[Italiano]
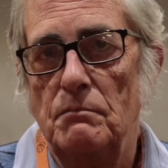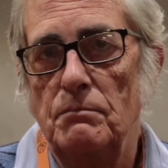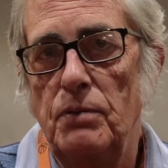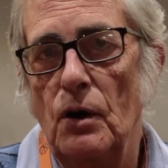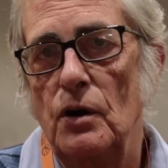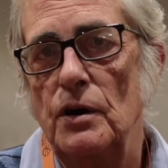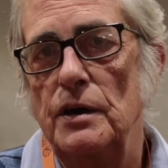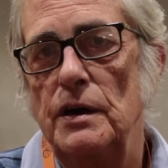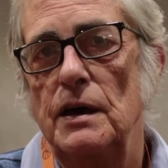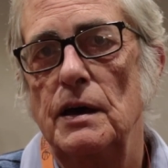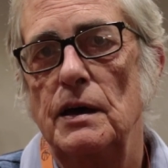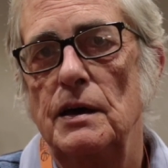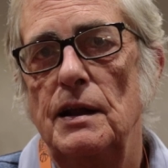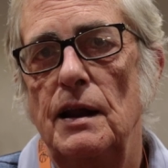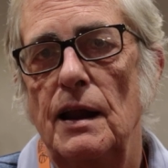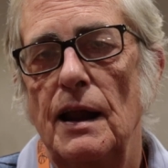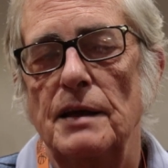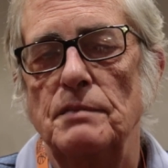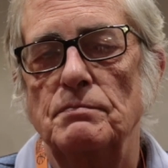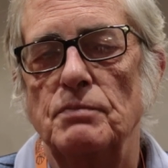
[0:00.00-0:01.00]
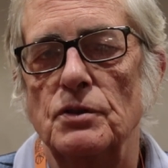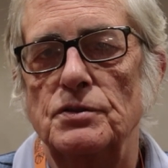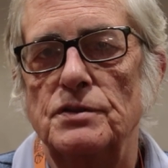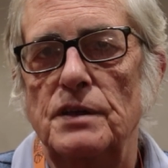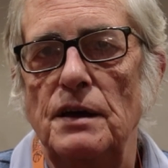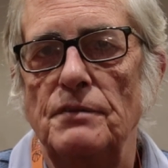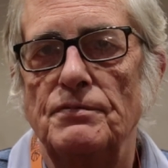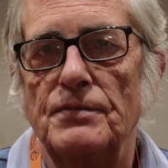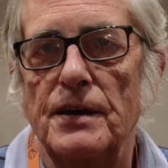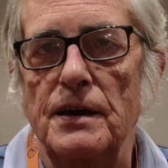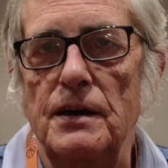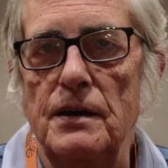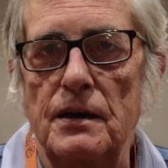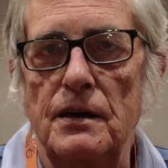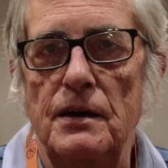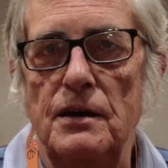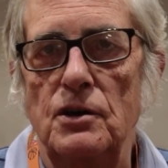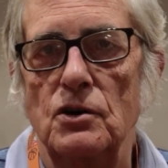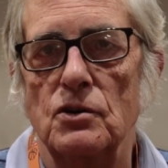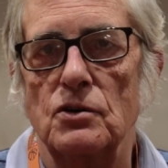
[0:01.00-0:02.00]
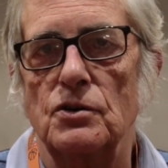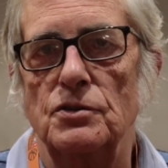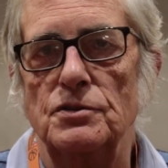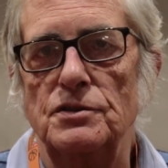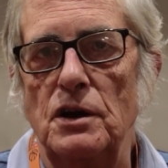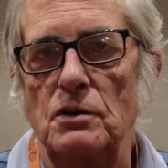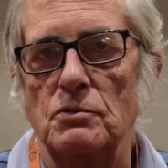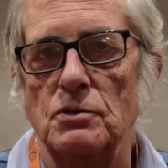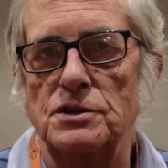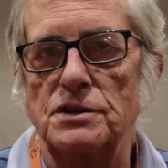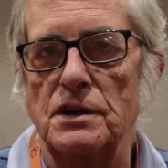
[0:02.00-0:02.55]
Poi il leitmotiv che io continuo